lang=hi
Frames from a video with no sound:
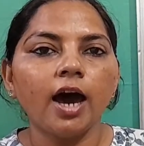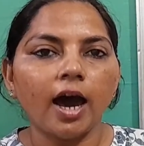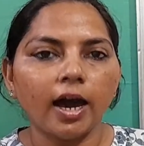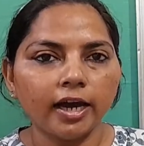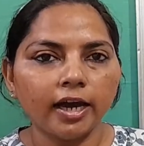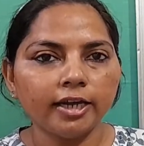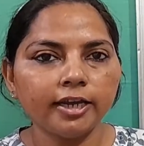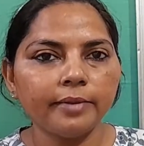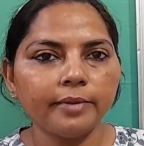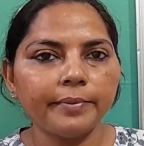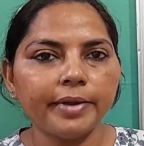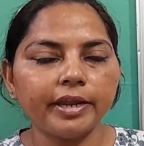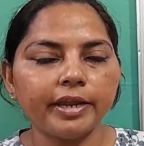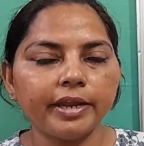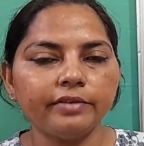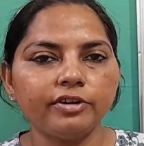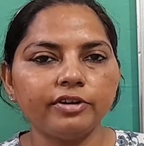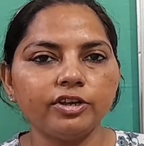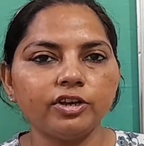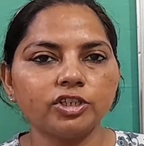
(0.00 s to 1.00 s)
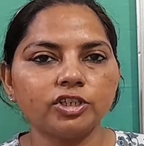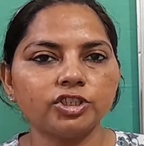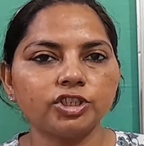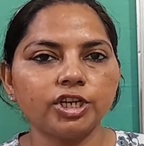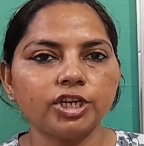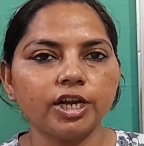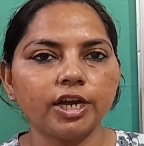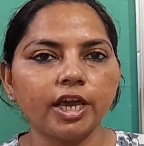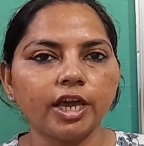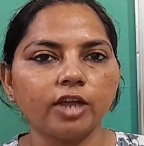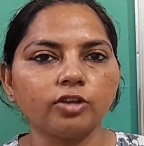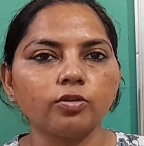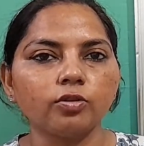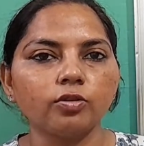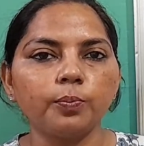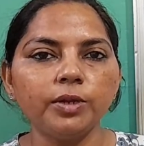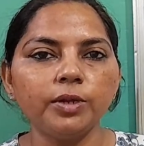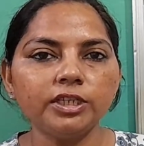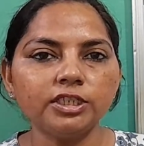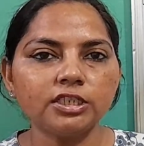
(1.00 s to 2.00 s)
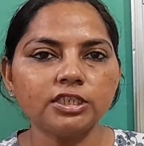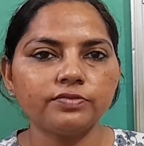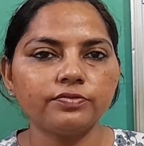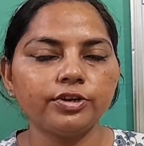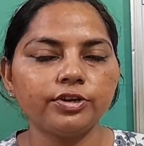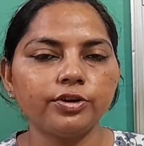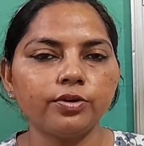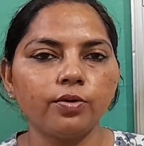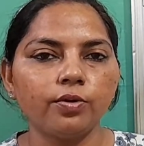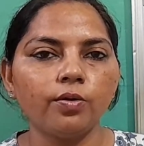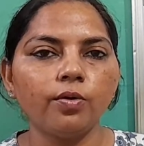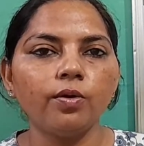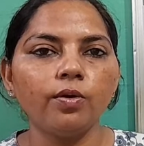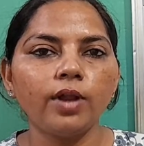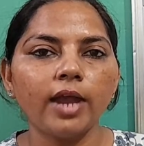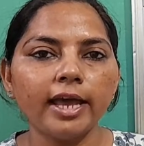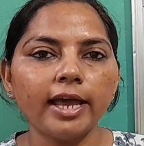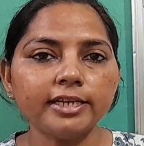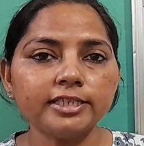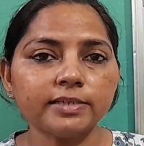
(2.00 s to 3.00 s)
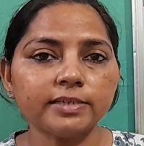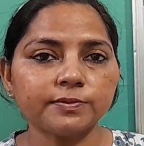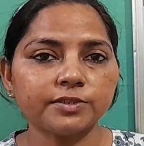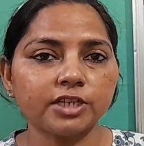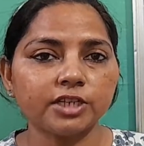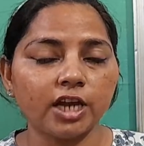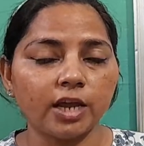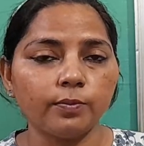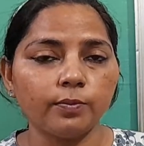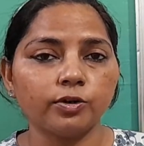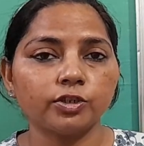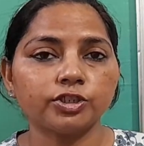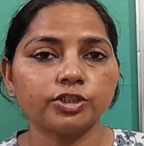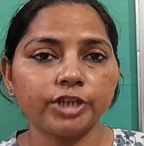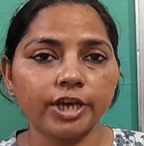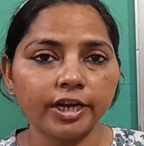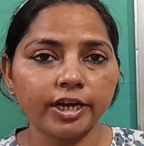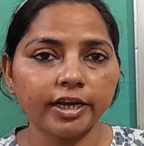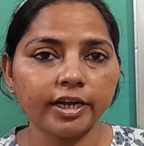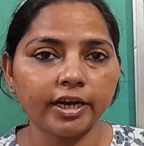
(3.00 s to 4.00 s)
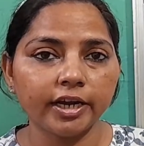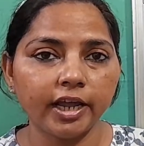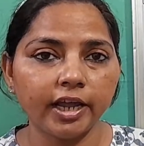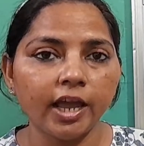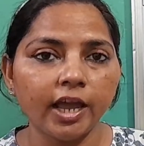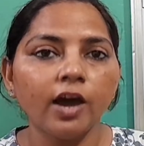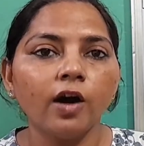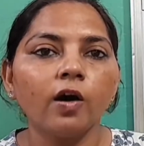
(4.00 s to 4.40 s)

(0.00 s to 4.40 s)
अगर ये मेरी वीडियो अच्छी लगे तो प्लीज़ इस वीडियो को लाइक सब्सक्राइब और शेयर करें